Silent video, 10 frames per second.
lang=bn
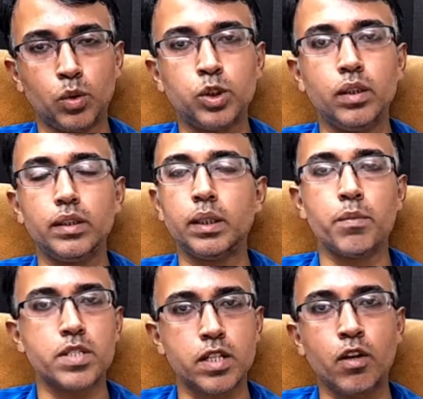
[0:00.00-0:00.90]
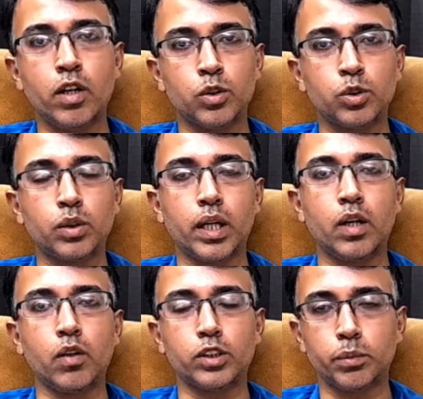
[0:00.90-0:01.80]
ওষুধ যেমন স্টেরয়েড ওষুধ
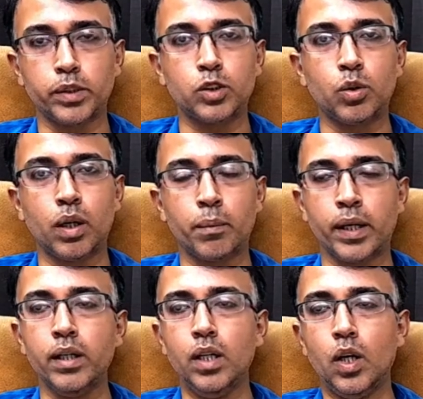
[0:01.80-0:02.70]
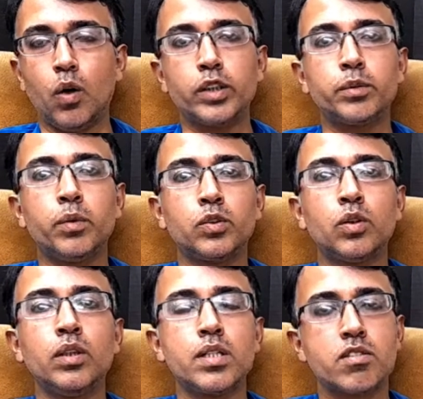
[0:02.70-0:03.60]
খেলে অনেক সময় যে সুগার বাড়ে অনেক সময়
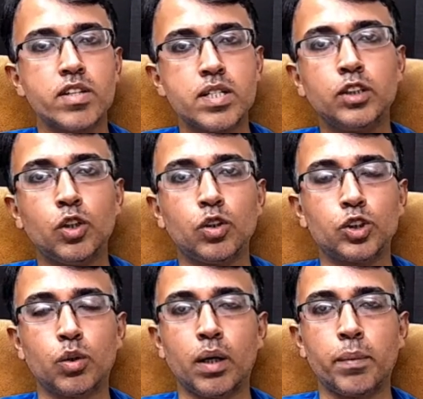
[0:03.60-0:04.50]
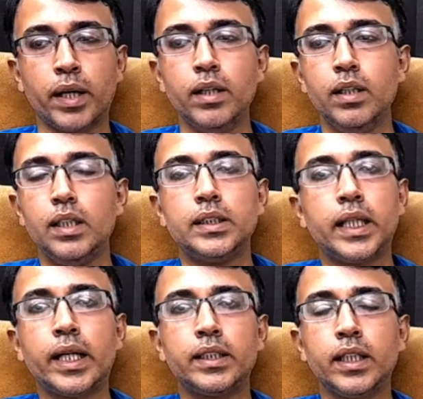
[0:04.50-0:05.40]
অত্যধিক স্ট্রেসের জন্য সুগার বাড়ে
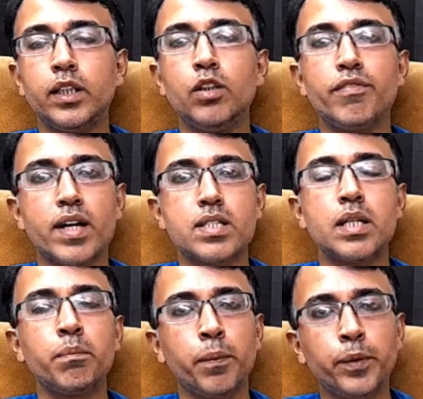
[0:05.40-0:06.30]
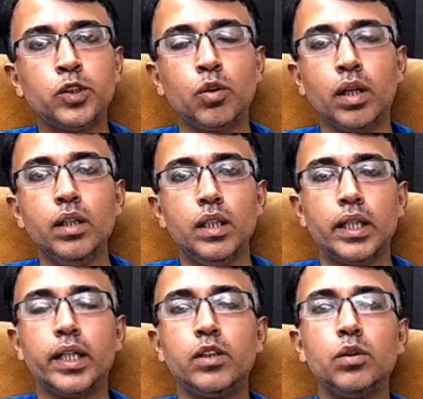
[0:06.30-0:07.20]
সেক্ষেত্রে কিন্তু ফাস্টিং পিপি সুগার
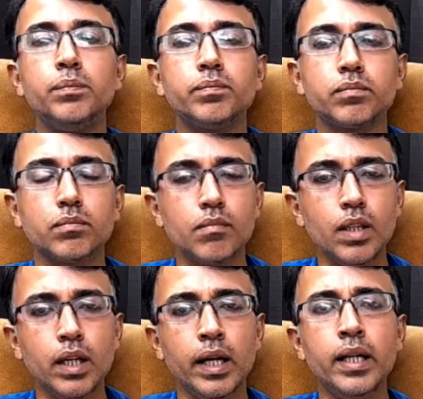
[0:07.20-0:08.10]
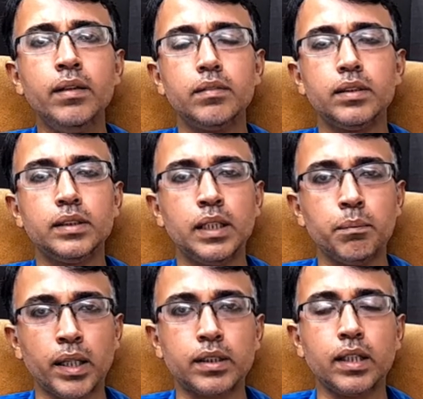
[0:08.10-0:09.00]
কিন্তু এই যে
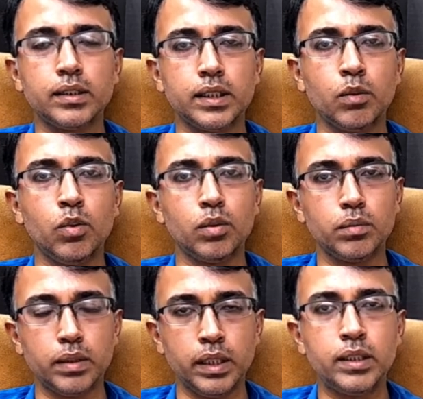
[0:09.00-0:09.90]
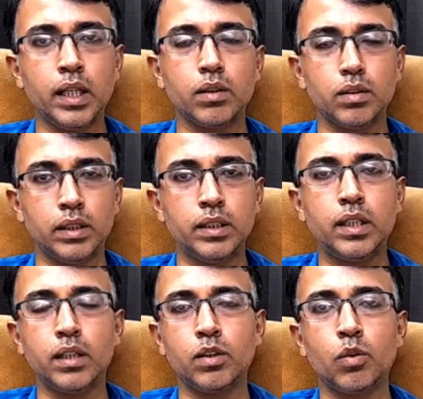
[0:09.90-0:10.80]
মাত্রা যেগুলো নির্ধার
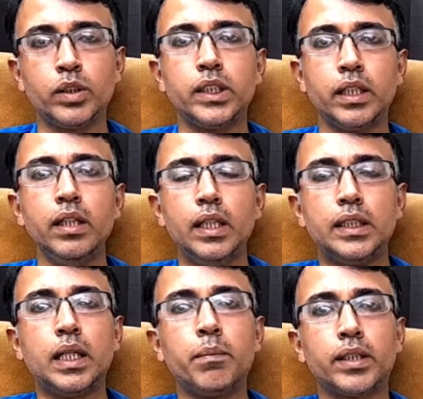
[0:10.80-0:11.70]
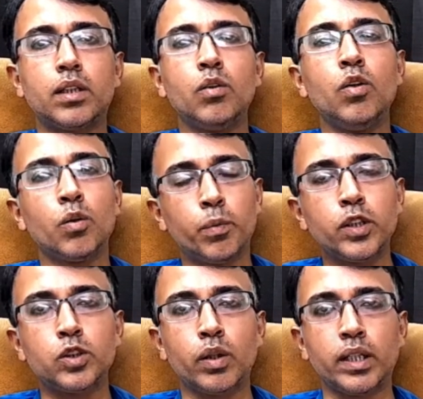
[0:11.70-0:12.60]
নির্ধারিত রয়েছে সেই মাত্রাগুলোর
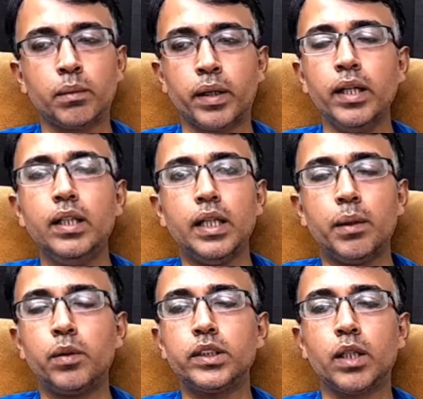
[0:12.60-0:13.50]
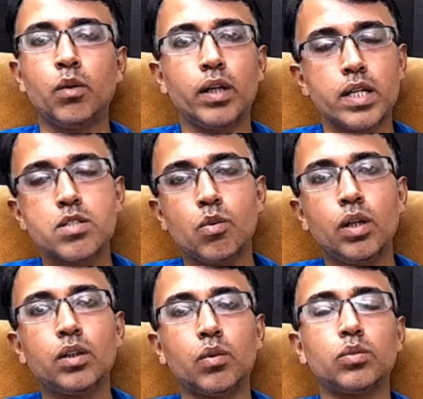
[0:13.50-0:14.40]
ওপরে চলে যেতে পারে এবং সেগুলো টেস্ট
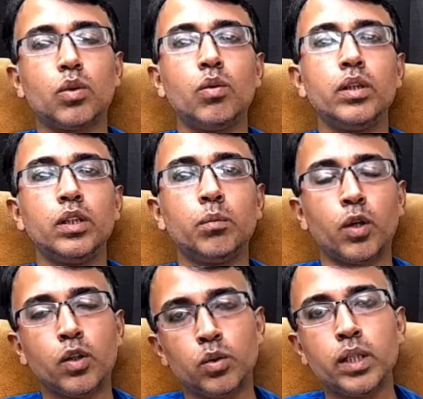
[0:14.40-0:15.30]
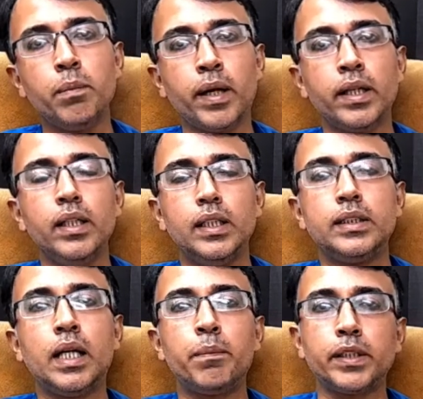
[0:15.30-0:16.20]
করলে তখন তখন কিন্তু মনে হতেই পারে
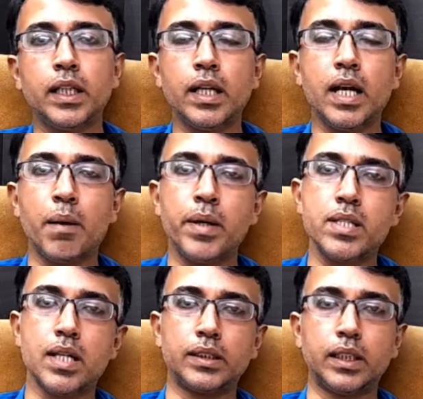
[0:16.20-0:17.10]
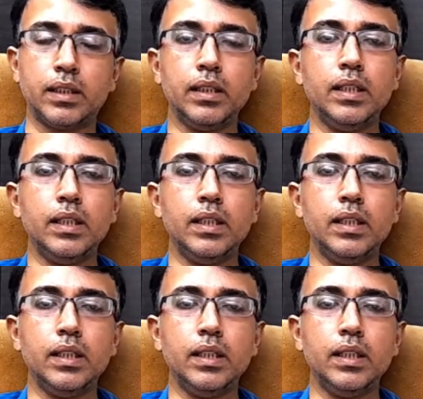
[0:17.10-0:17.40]
যে এই পেশেন্টের ডায়াবেটিস আছে